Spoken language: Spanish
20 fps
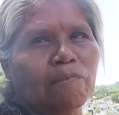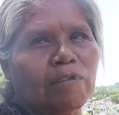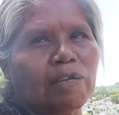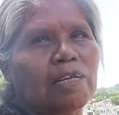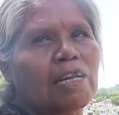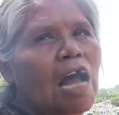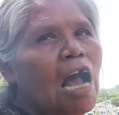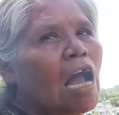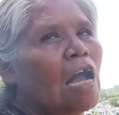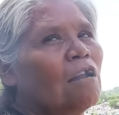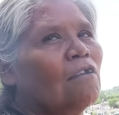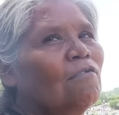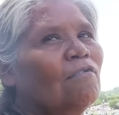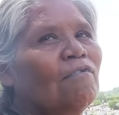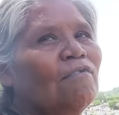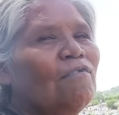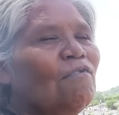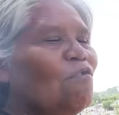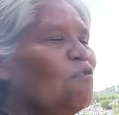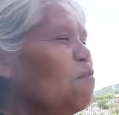Claro,
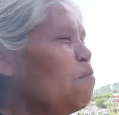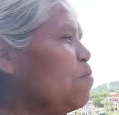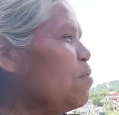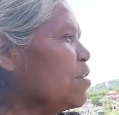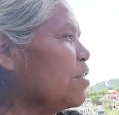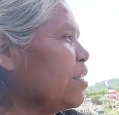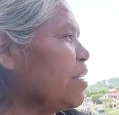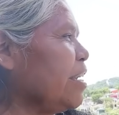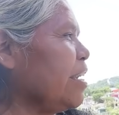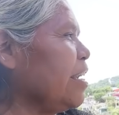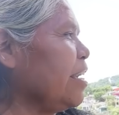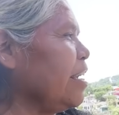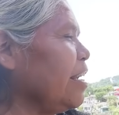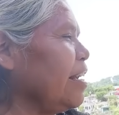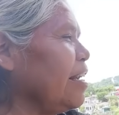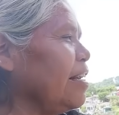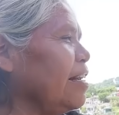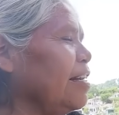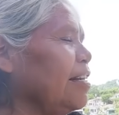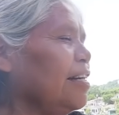
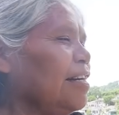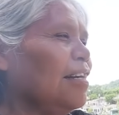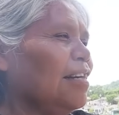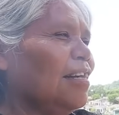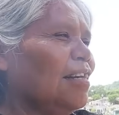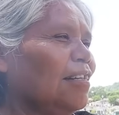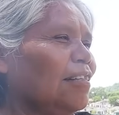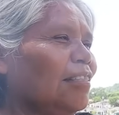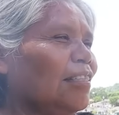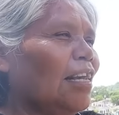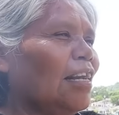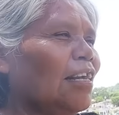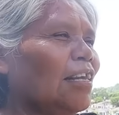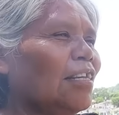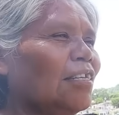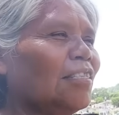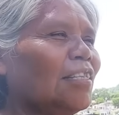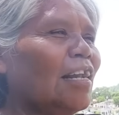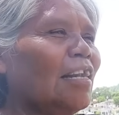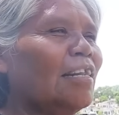porque tengo
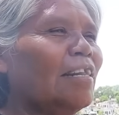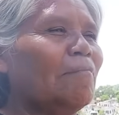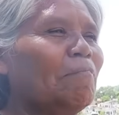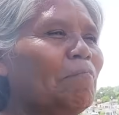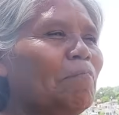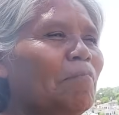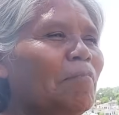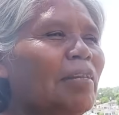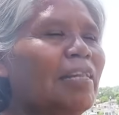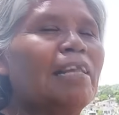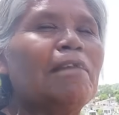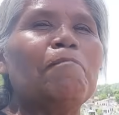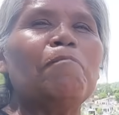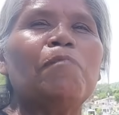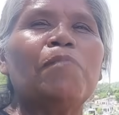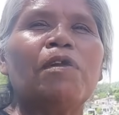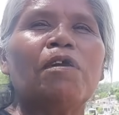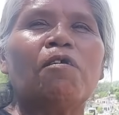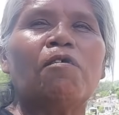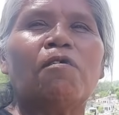que estar
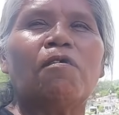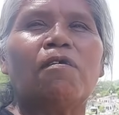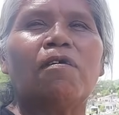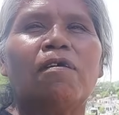limpio.